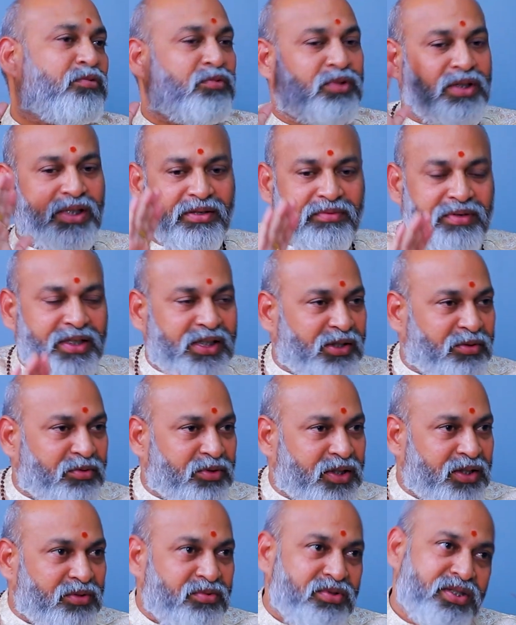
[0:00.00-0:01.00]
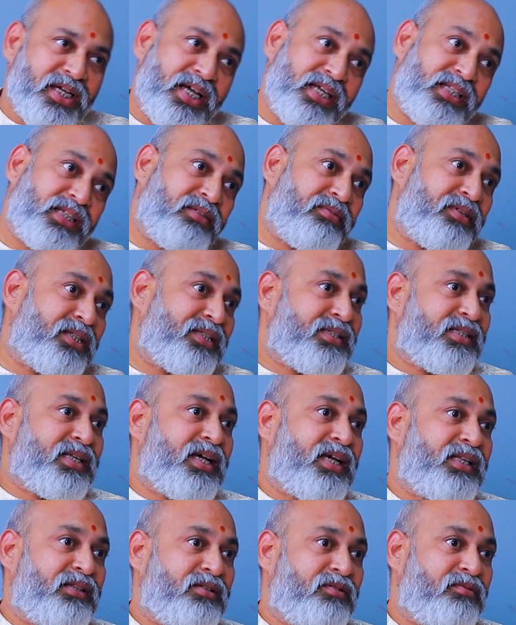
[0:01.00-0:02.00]
ఉదయం అయితే ఉదయం సాయంత్రం అయితే
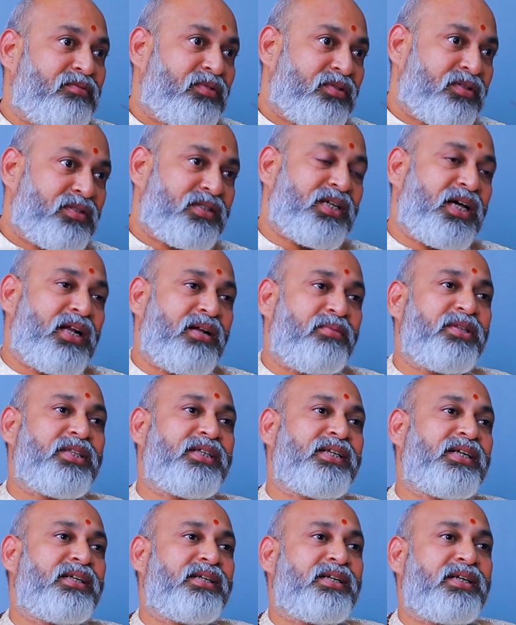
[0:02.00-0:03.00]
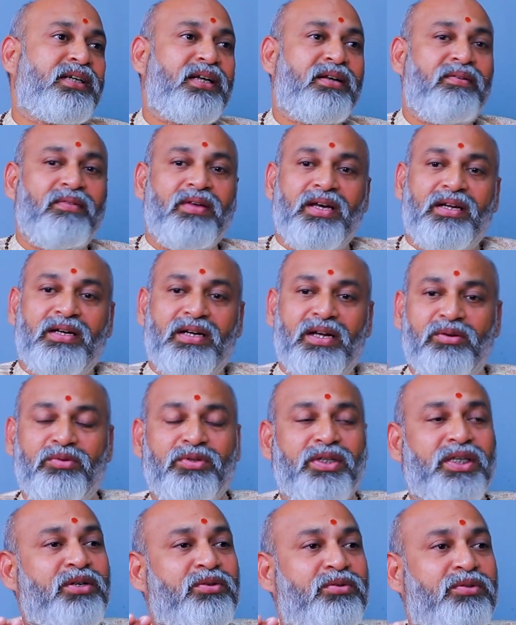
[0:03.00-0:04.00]
సాయంత్రం చాలామందికి ఏంటంటే నాకు
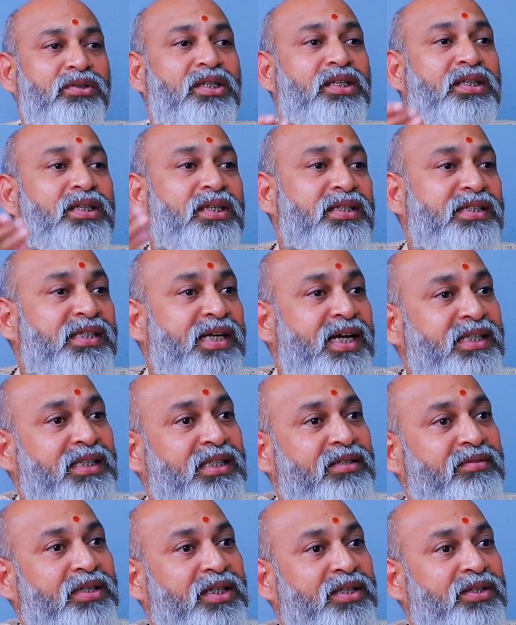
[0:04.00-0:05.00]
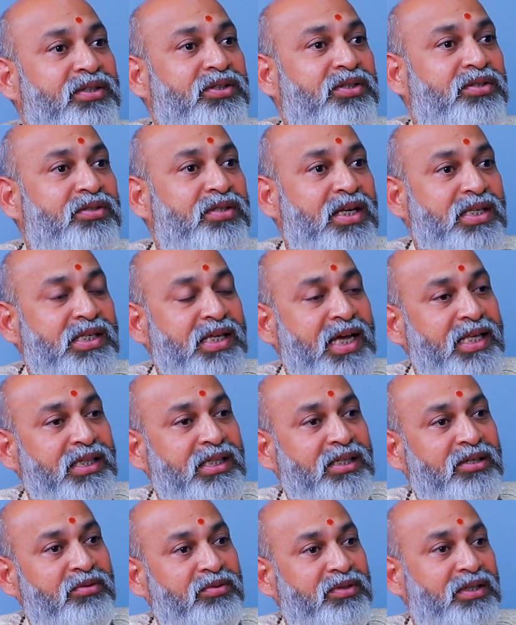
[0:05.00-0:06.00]
ఉదయం కుదరదండి సాయంత్రం వెలిగించొచ్చా
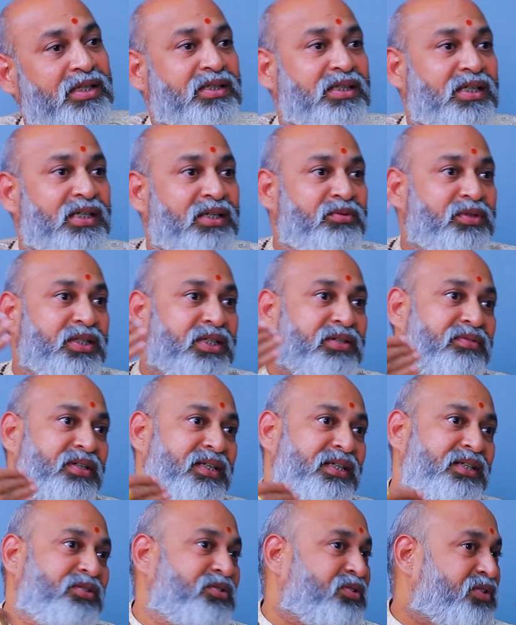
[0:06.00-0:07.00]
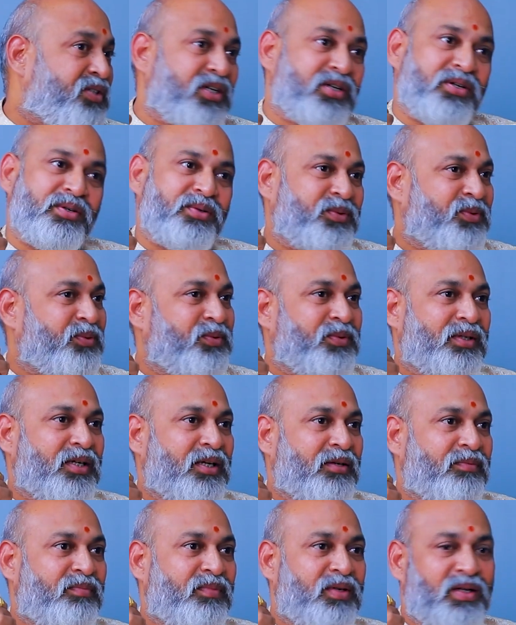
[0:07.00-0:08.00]
సాయంత్రం కుదరదండి ఉదయం వెలిగించొచ్చా అని అడుగుతూ
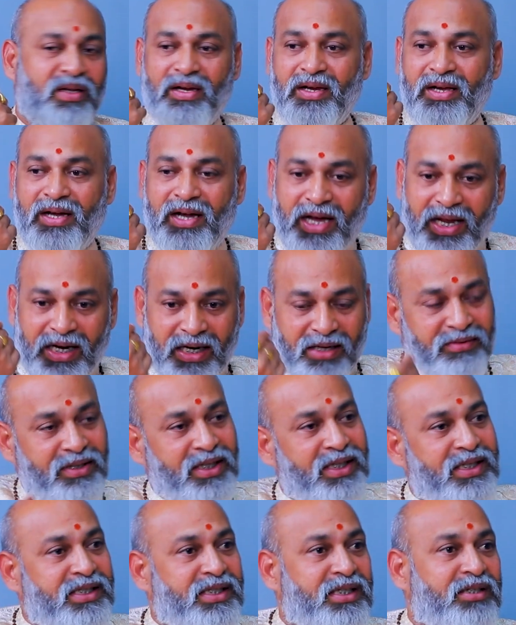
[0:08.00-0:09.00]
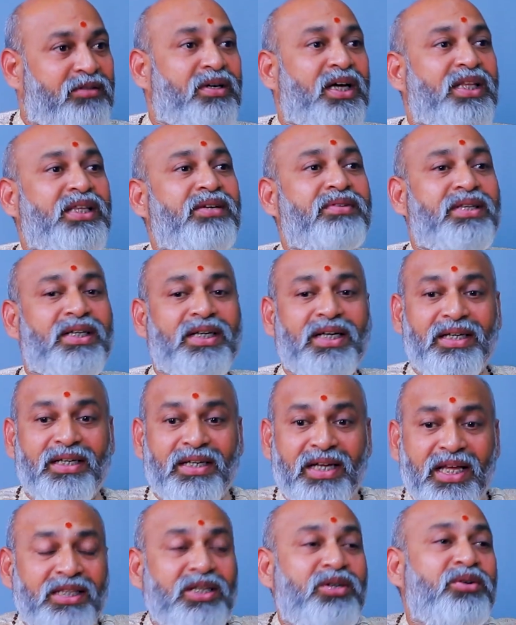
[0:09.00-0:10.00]
ఉంటారు అలా వెలిగించడం అదేవిధంగా
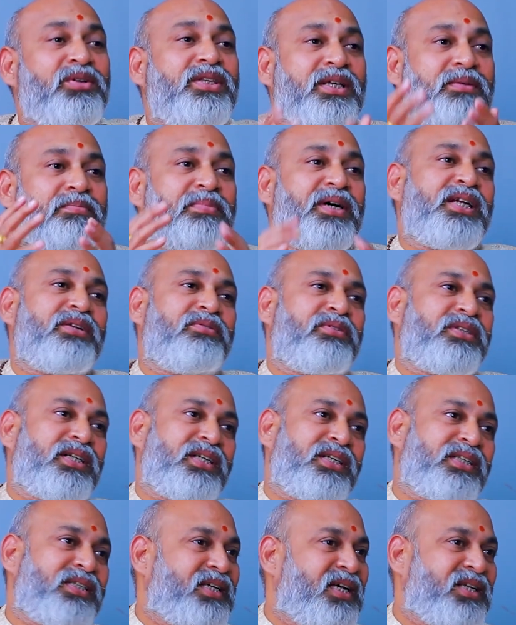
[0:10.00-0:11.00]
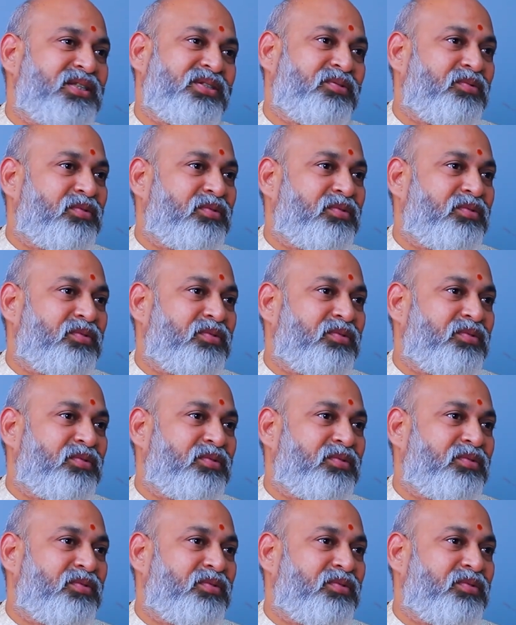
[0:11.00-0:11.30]
నదిలో దీపాన్ని వదలడం చేస్తూ